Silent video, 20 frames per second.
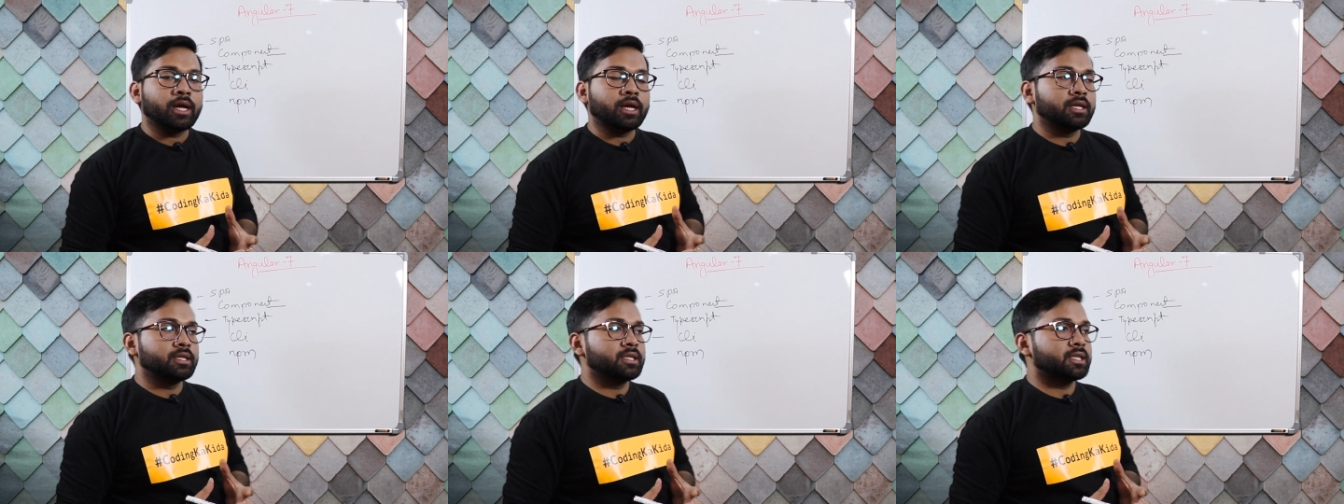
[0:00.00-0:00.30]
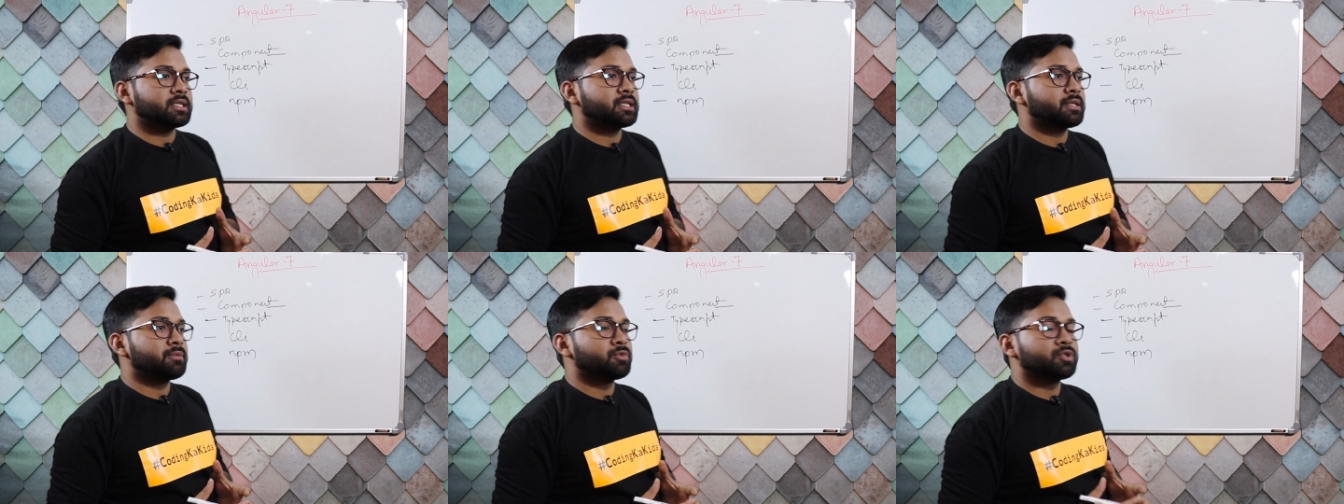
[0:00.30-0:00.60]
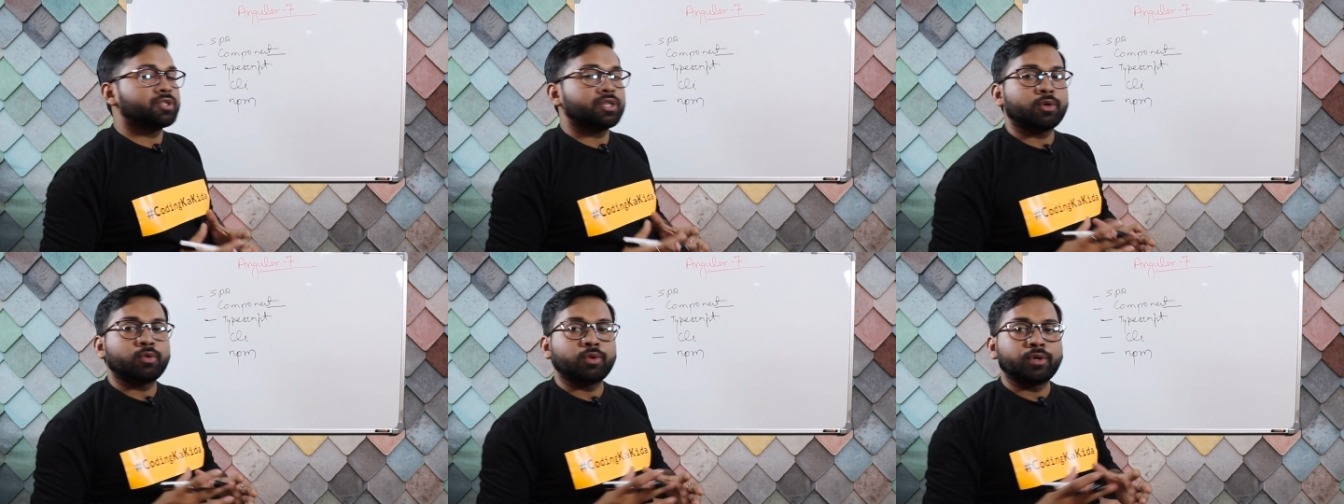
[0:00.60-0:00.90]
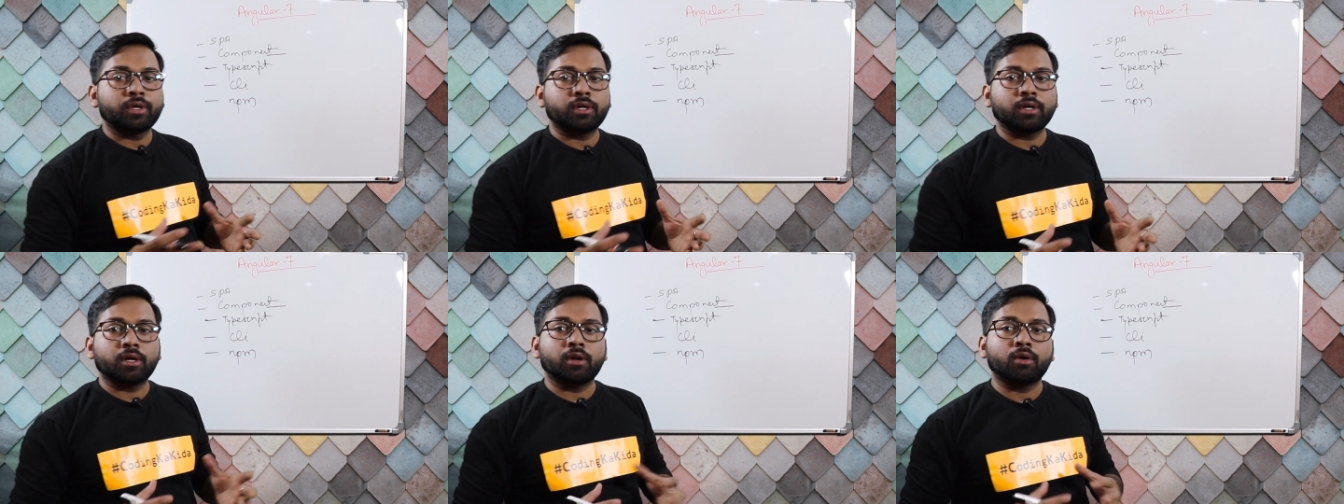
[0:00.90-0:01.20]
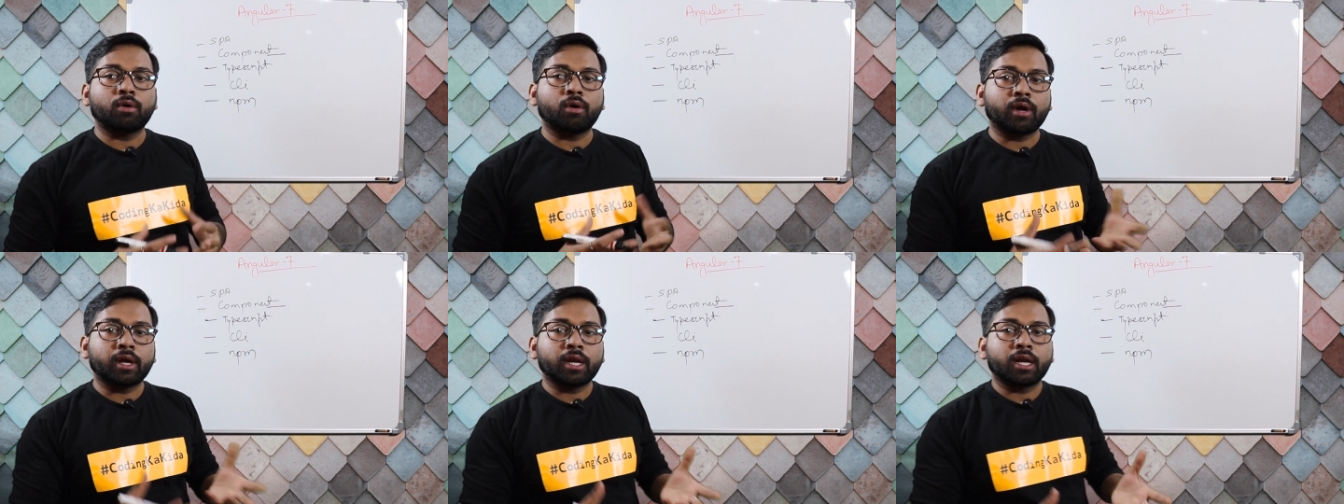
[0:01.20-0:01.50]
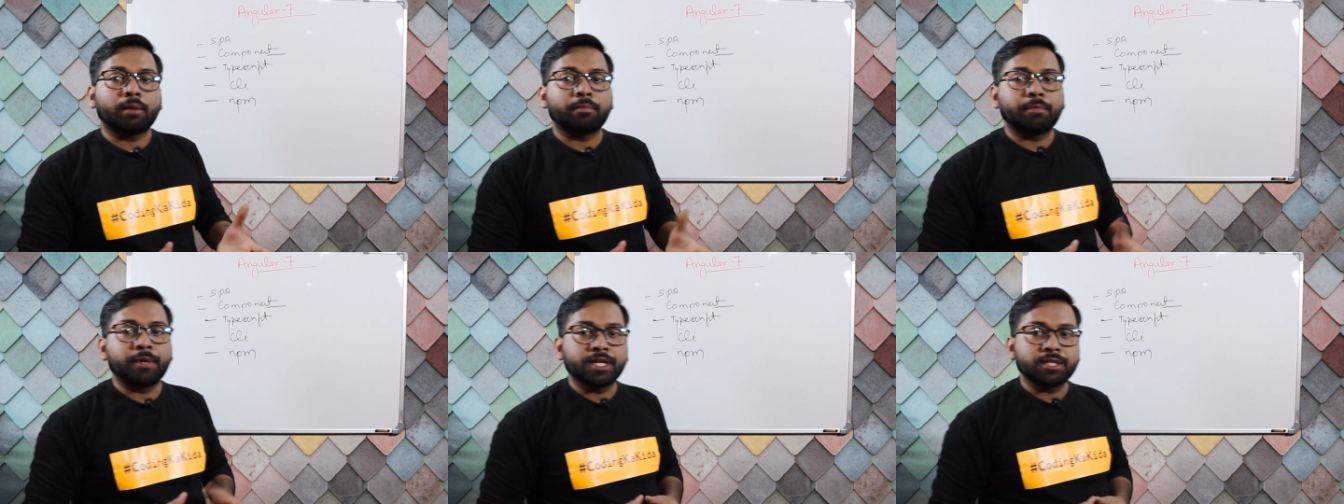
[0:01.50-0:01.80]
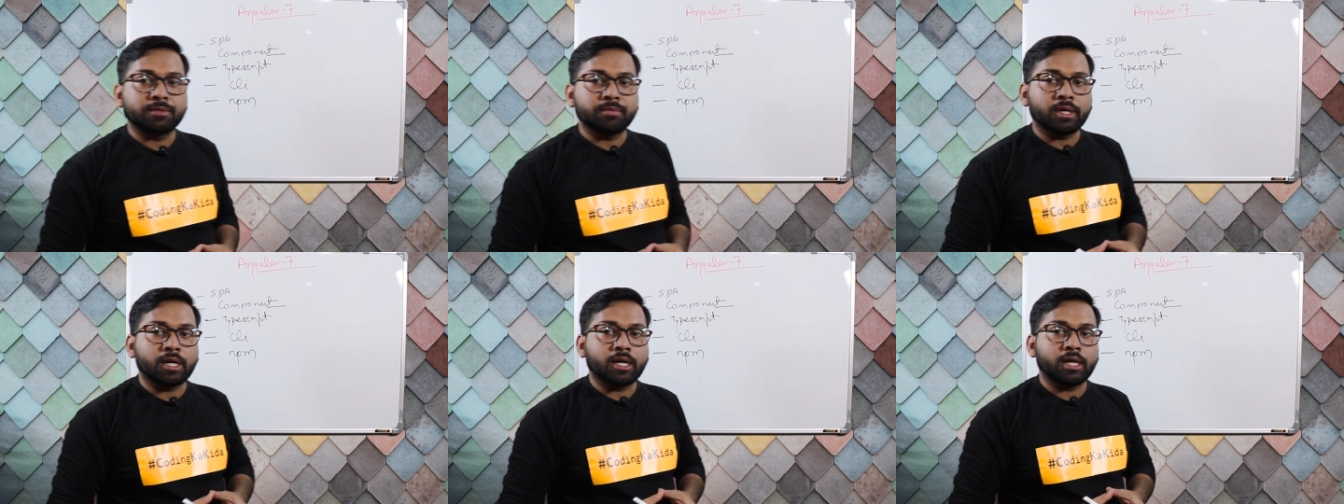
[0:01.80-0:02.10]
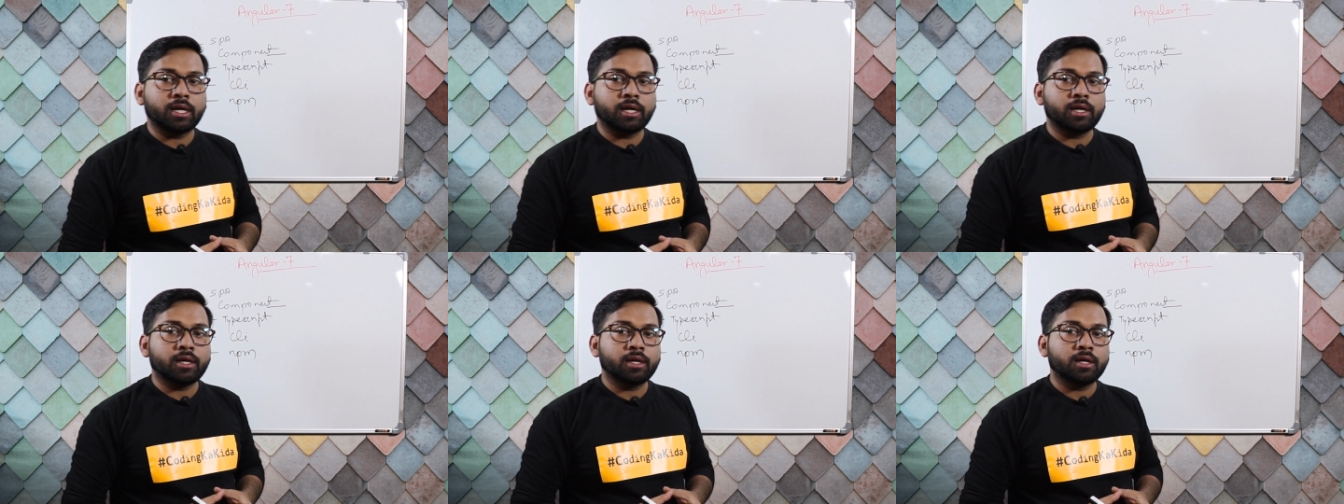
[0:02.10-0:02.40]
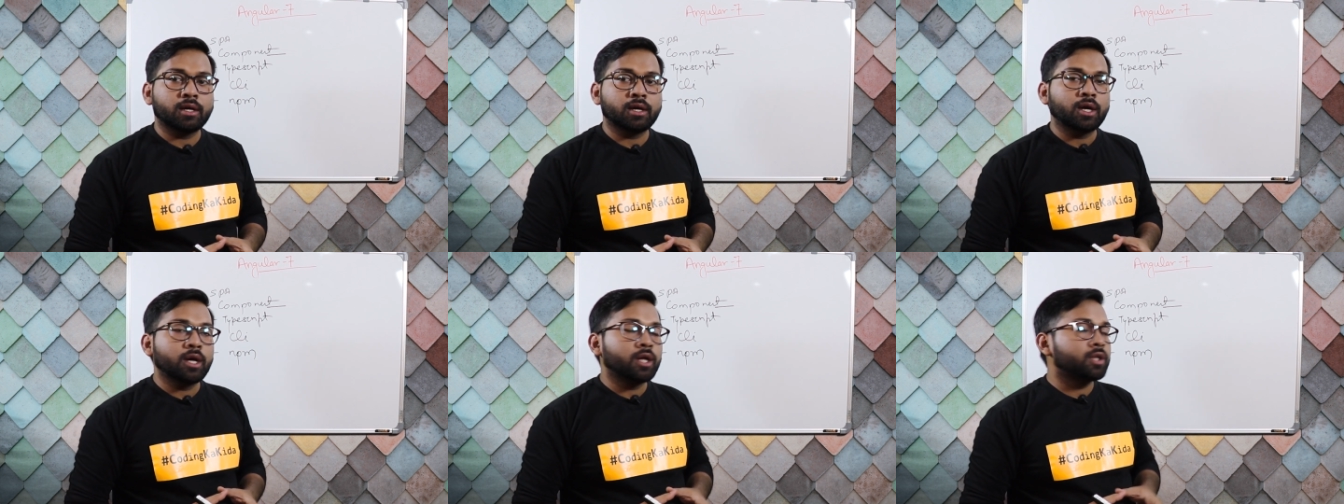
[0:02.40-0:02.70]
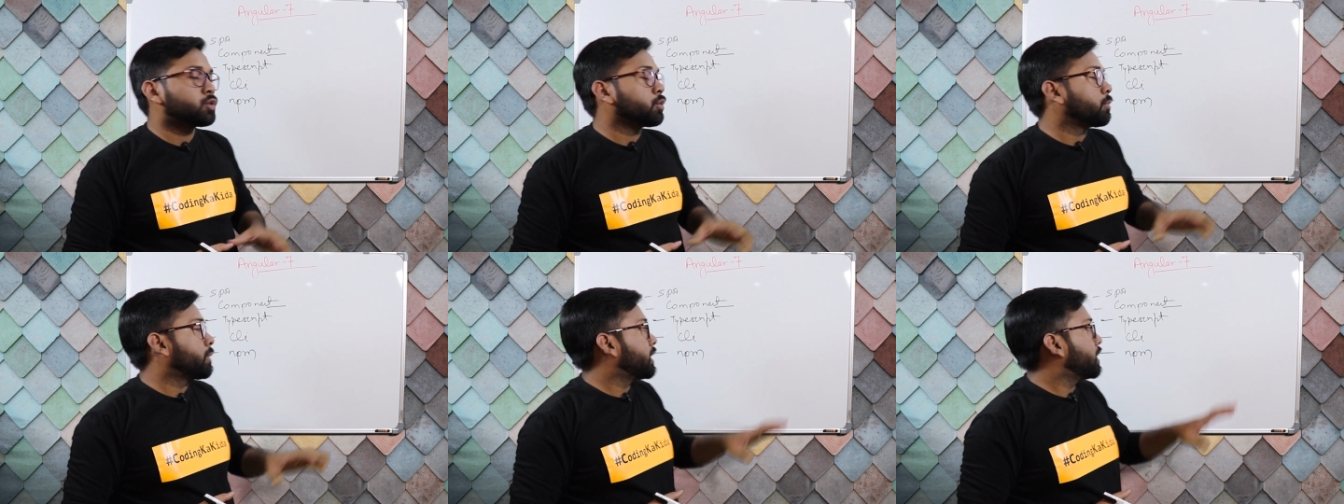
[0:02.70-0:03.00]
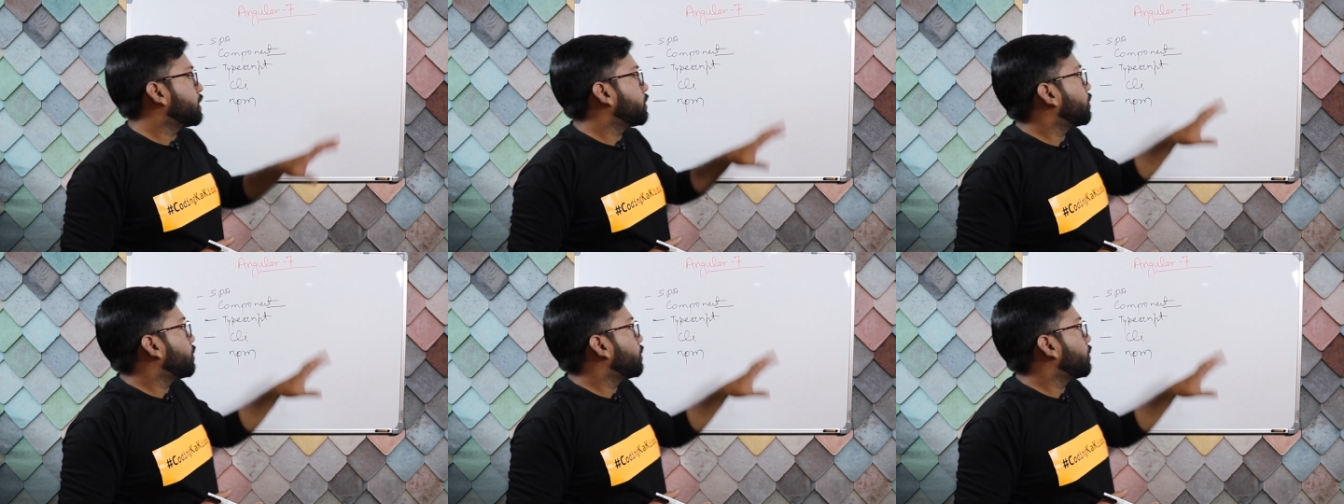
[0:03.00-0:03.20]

कि जैसे मुझे कोई लॉगिन का पेज बनाना है तो मैंने